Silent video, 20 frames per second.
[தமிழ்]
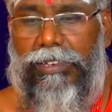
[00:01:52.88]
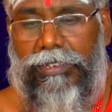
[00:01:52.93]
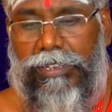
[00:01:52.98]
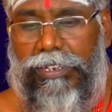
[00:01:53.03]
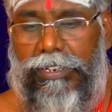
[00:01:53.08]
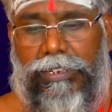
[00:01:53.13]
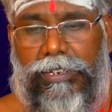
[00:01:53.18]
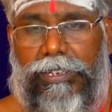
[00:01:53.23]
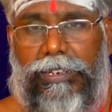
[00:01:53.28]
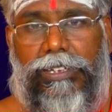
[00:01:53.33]

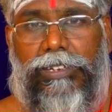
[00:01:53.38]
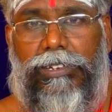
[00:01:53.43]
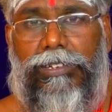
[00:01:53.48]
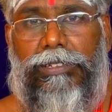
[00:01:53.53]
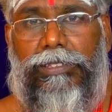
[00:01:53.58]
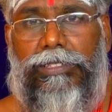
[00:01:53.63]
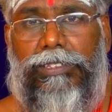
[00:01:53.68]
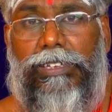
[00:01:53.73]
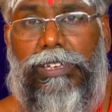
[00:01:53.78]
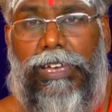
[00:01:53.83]
கீழே
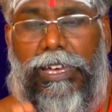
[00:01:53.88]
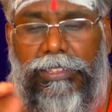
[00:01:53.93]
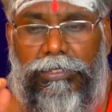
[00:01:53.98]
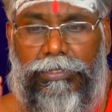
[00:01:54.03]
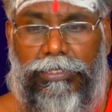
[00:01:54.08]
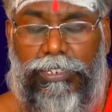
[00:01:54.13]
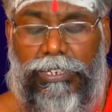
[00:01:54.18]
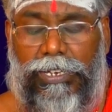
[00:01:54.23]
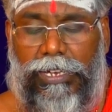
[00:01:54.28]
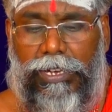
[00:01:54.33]
இருக்கிறது வந்து அதை
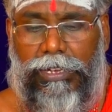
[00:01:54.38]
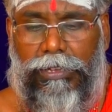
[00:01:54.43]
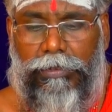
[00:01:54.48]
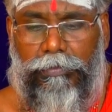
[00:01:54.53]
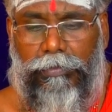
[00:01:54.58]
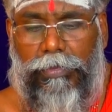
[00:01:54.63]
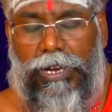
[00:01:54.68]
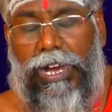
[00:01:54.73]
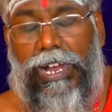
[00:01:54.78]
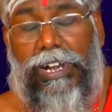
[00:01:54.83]
வந்து க
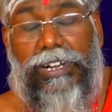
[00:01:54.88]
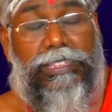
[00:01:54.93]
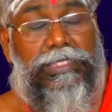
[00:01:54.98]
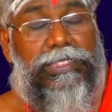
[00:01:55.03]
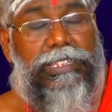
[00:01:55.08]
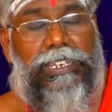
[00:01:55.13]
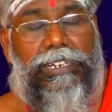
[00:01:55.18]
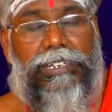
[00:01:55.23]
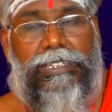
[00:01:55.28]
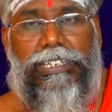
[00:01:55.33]

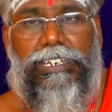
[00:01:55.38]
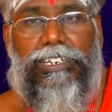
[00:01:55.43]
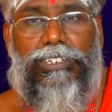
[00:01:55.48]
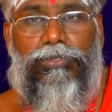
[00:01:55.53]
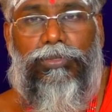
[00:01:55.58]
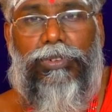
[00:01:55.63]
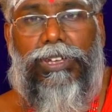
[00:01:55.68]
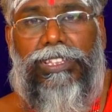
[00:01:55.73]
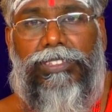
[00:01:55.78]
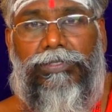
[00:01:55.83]
மாடத்துலேருந்து
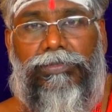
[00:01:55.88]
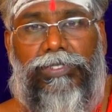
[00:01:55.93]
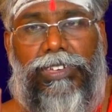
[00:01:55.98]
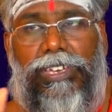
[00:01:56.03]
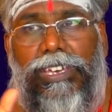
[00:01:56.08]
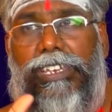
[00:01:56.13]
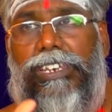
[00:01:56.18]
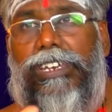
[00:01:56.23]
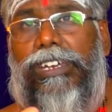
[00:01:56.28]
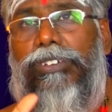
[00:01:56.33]
எடுக்கக்கூடாது
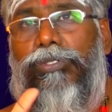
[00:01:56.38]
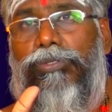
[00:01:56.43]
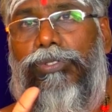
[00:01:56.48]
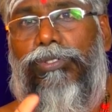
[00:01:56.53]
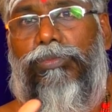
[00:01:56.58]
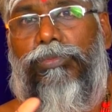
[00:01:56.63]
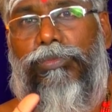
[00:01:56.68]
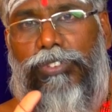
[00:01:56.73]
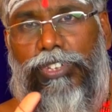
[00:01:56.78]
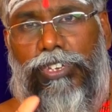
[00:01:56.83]
வேர்
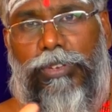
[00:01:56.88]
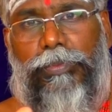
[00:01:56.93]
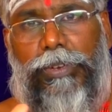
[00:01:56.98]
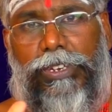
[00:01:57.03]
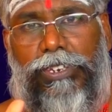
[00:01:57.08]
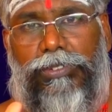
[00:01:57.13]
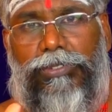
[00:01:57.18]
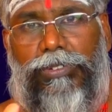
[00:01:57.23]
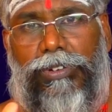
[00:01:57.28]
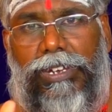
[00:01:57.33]
எடுக்கணும்னு முடிவு
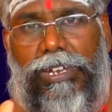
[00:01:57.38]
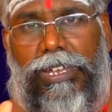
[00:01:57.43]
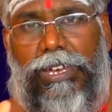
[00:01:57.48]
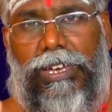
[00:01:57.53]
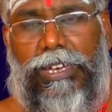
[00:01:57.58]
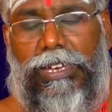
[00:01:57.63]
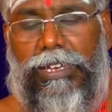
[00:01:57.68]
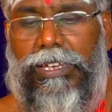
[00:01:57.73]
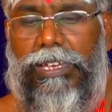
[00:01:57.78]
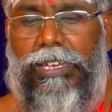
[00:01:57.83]
பண்ணிட்டோம்னா
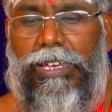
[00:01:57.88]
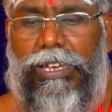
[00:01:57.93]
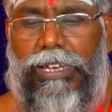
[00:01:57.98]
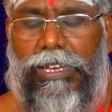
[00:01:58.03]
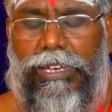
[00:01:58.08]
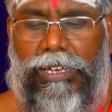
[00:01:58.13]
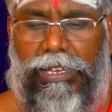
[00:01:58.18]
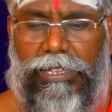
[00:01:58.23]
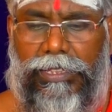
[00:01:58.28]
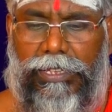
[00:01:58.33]

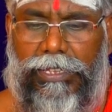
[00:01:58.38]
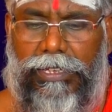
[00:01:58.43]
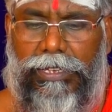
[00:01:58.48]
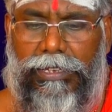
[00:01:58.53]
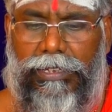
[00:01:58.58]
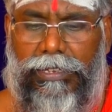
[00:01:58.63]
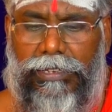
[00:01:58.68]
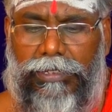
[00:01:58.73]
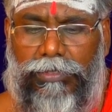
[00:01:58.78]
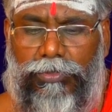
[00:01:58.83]
அந்த
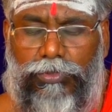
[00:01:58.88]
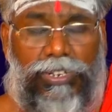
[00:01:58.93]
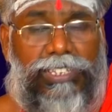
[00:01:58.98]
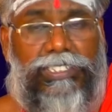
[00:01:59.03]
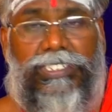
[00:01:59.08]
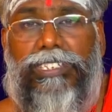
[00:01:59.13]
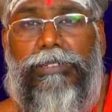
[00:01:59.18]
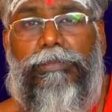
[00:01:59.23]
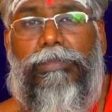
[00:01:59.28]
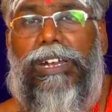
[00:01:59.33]

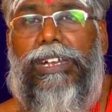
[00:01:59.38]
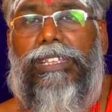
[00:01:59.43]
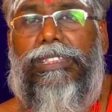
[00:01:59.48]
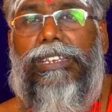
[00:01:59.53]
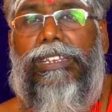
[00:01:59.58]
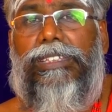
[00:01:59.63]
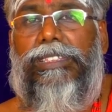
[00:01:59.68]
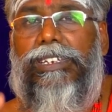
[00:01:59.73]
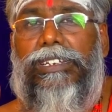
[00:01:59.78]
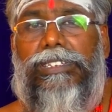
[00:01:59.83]
துளசி
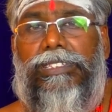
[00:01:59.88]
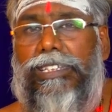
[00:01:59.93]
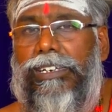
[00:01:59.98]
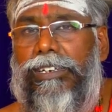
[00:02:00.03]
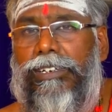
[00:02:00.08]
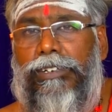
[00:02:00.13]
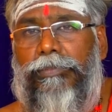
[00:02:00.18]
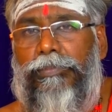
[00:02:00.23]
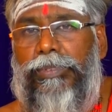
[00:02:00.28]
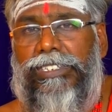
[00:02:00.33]
மாடத்துலேருந்து
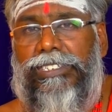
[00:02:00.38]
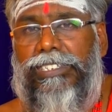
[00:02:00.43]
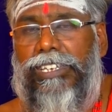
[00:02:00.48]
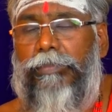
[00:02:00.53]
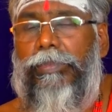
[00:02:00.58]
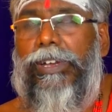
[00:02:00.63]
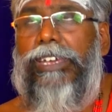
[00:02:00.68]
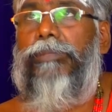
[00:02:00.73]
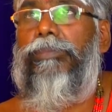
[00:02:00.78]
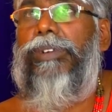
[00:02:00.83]
எடுத்தால்
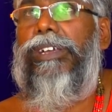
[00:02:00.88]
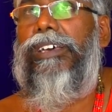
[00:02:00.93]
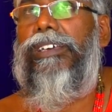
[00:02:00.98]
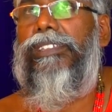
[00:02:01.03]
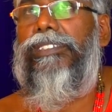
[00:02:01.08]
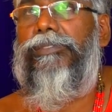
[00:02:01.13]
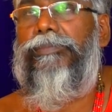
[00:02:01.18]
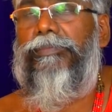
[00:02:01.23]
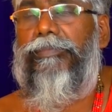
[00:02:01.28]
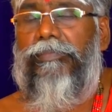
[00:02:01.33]
பெருசாக
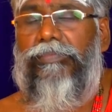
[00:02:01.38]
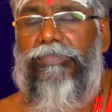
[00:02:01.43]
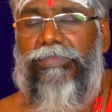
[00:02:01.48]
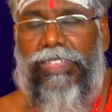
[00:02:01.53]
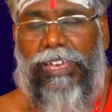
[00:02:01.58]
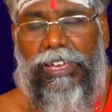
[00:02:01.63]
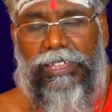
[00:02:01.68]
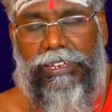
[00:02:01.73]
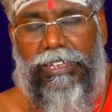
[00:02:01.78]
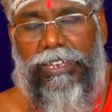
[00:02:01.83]
பயன்படாது
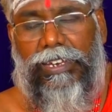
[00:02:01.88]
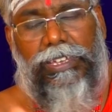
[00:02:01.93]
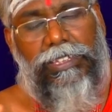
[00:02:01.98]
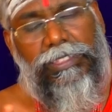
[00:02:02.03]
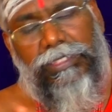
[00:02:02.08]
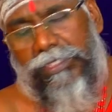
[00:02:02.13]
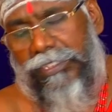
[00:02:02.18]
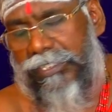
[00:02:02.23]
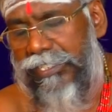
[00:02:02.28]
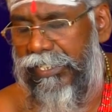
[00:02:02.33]
அதனால்
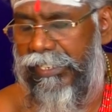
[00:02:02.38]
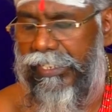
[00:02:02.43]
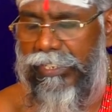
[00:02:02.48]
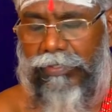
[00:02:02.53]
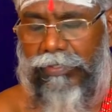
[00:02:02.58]
செடி